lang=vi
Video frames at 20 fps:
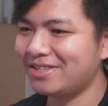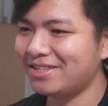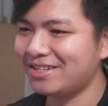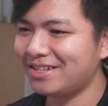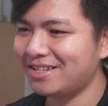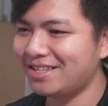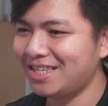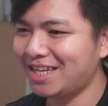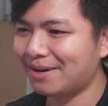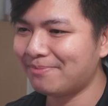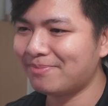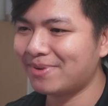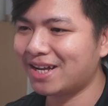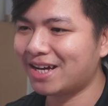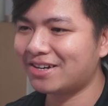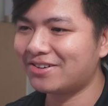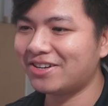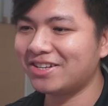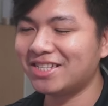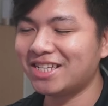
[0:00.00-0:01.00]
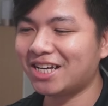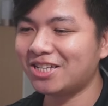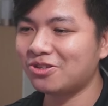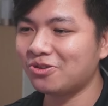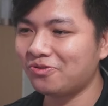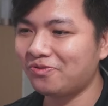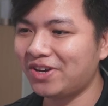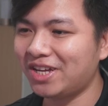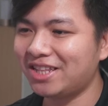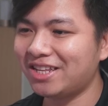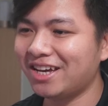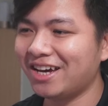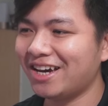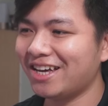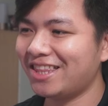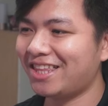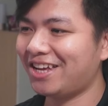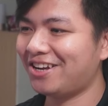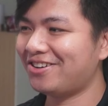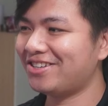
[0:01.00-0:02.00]
nhập là resize to fit
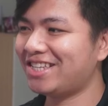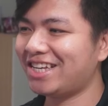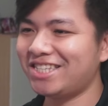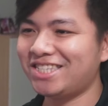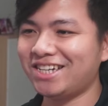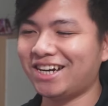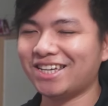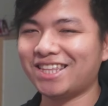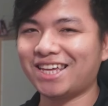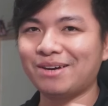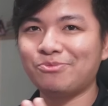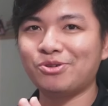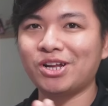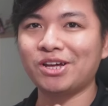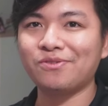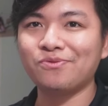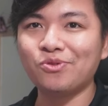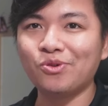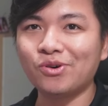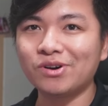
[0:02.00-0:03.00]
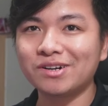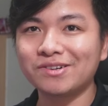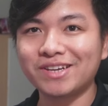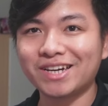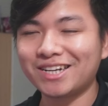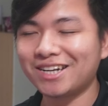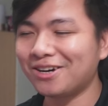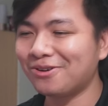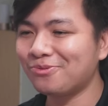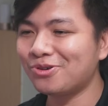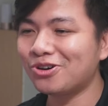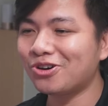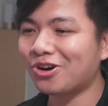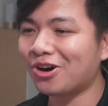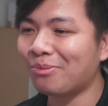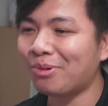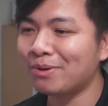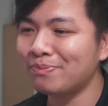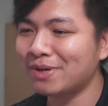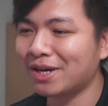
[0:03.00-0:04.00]
thì nó sẽ trở thành một hình vuông nha nó không có
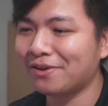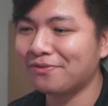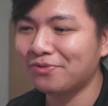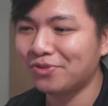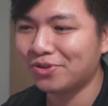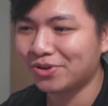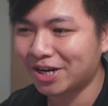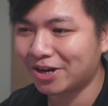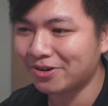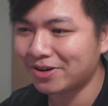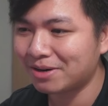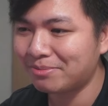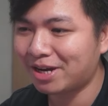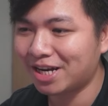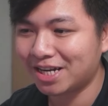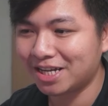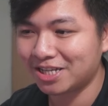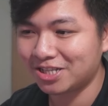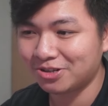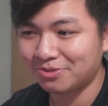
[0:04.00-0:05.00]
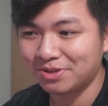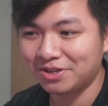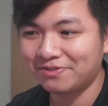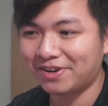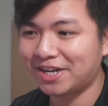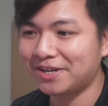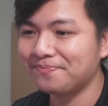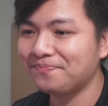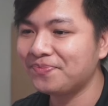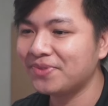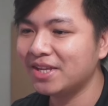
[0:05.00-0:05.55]
co bóp thành vuông đâu các bạn hình dung như vậy